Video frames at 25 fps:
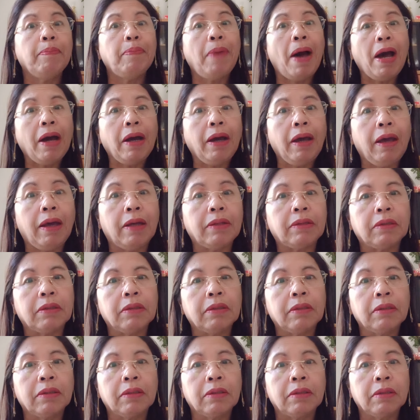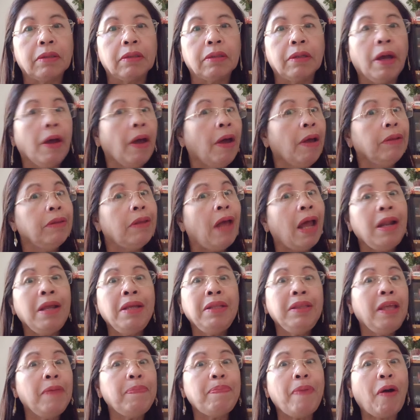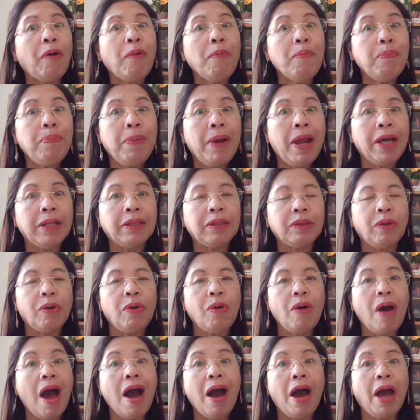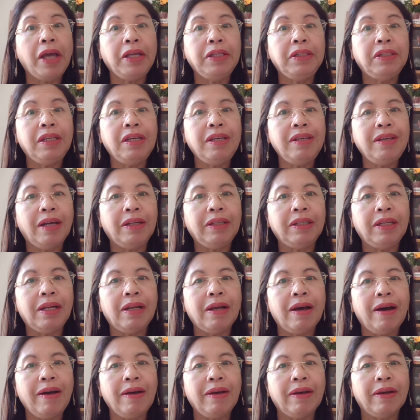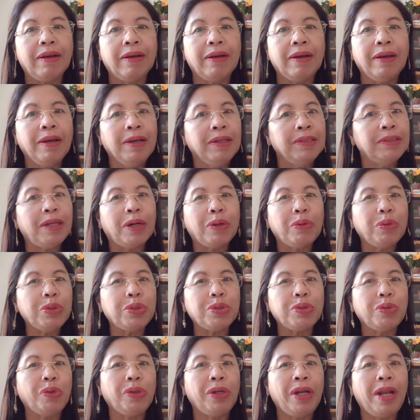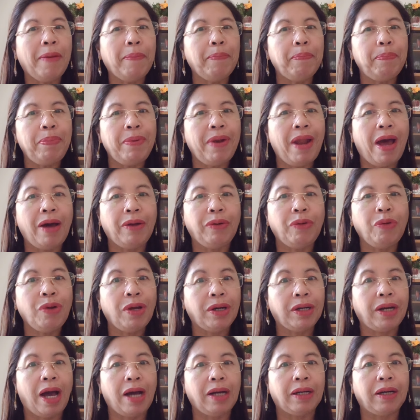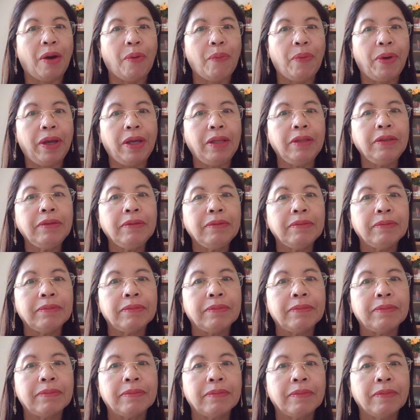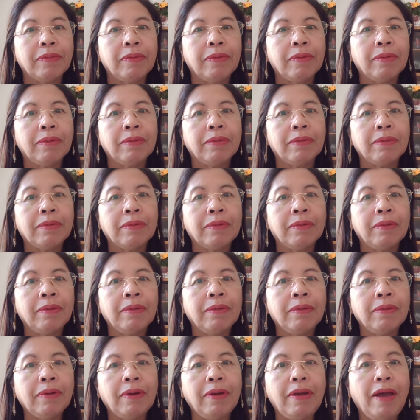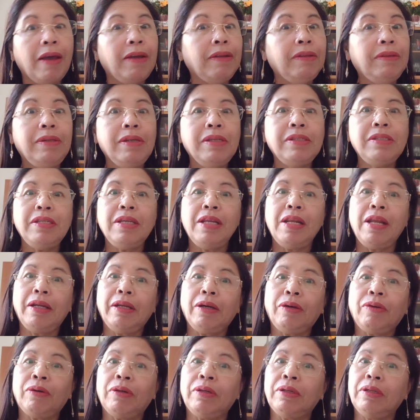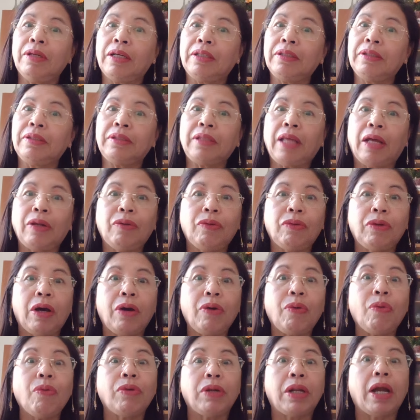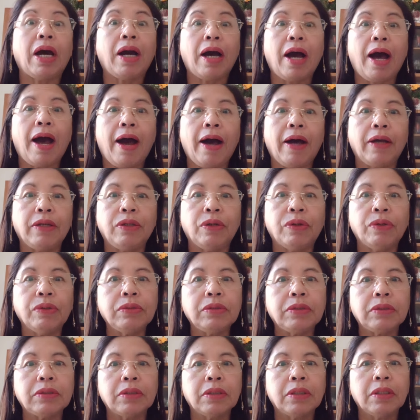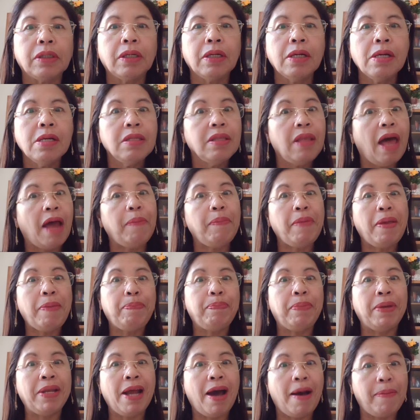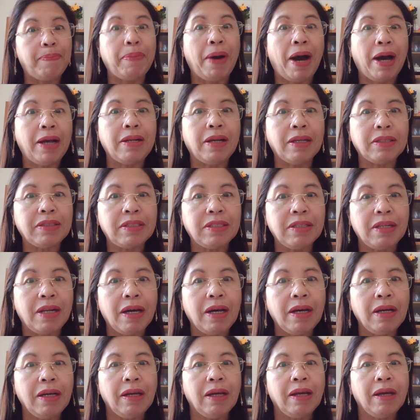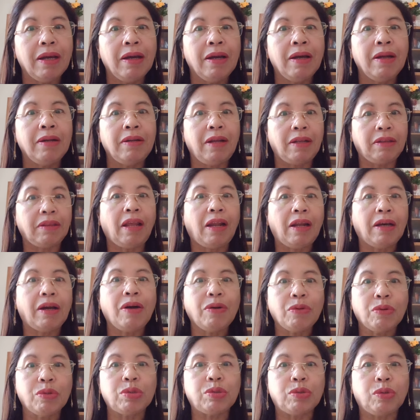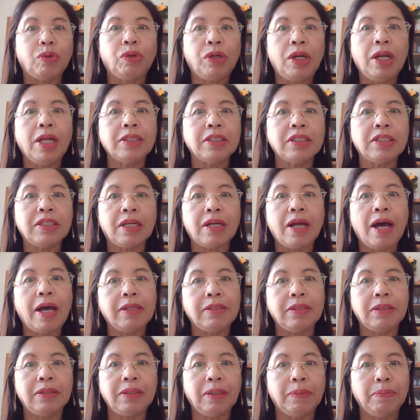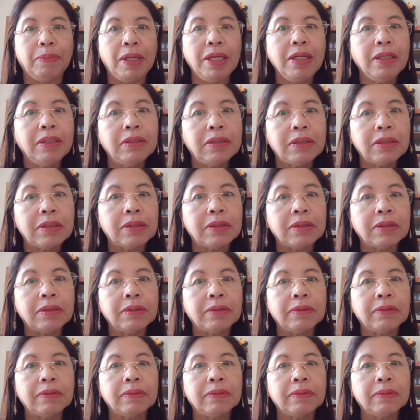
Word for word: Bakit? Dahil hindi pa kumpleto ang idea nila sa gusto nilang plano na gagawin? Kaya hindi sila nag, nagtanong ng, ng ayos? Dahil may binabalak sila na talagang gusto nilang sirain si Migs